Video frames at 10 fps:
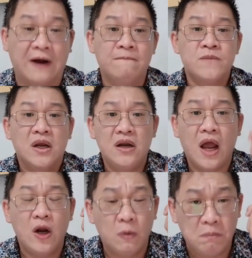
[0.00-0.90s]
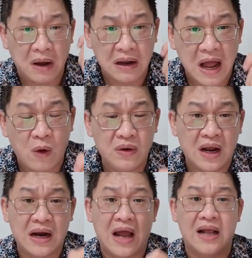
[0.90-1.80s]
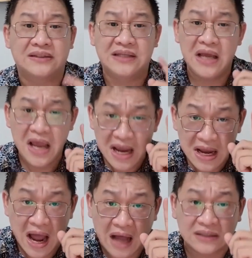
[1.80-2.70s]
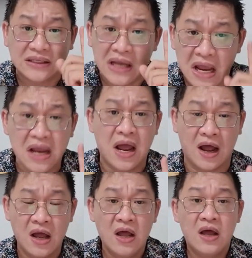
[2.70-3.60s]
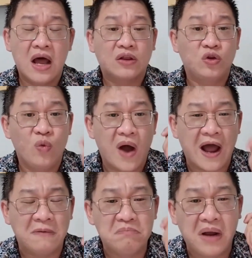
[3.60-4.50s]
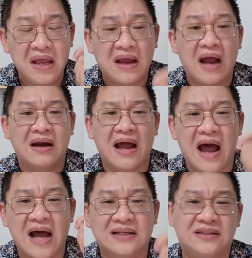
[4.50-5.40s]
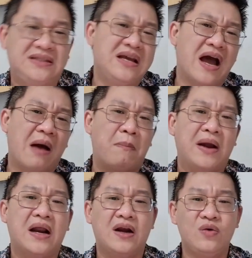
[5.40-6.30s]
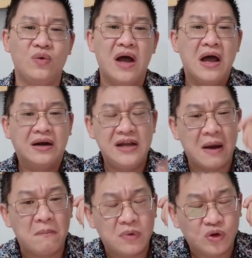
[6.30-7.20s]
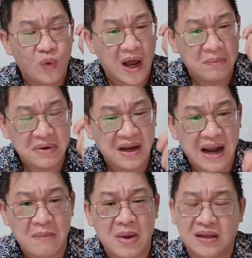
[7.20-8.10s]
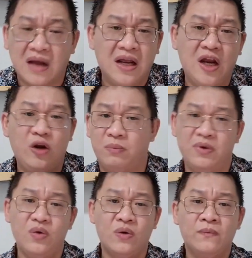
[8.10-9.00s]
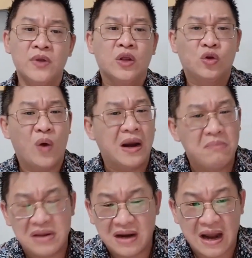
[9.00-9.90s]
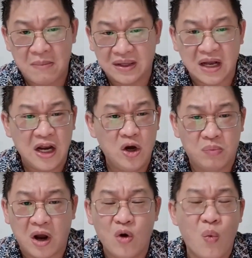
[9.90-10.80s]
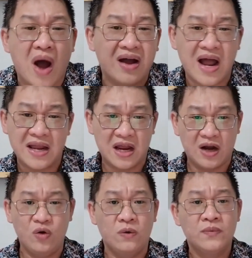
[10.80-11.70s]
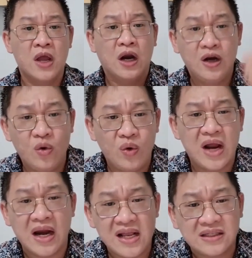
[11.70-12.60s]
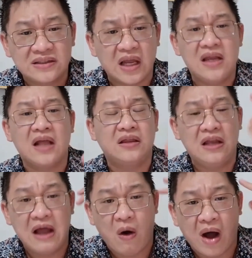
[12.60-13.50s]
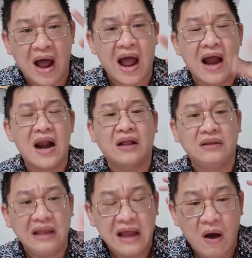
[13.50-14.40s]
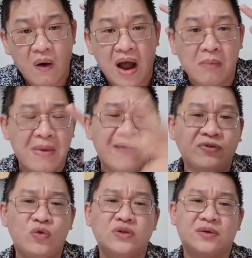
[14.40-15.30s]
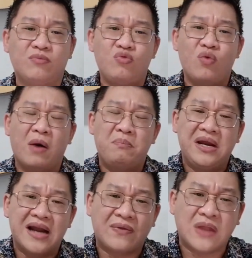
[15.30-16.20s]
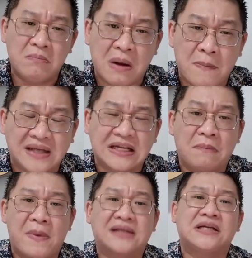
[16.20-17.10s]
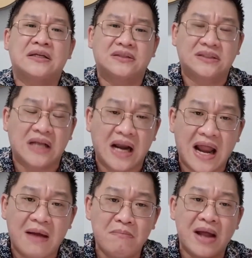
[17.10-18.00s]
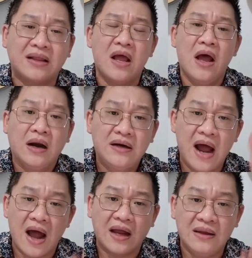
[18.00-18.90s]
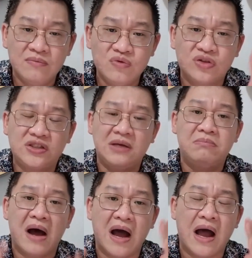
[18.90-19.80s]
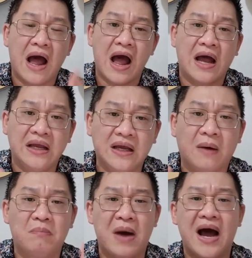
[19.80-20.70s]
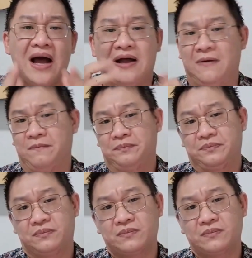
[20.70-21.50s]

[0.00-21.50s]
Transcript: Tuhan. Dia hidup bergaul dengan Allah sehingga sehingga Tuhan berikan rahasia kepada Nuh. Dia Tuhan menyelamatkan hidup Nuh. Tuhan menyelamatkan hidup keluarganya Nuh. Nuh dan istrinya tiga orang anak, tiga orang mantu, semua binatang berpasang-pasang selamat dari musibah air bah.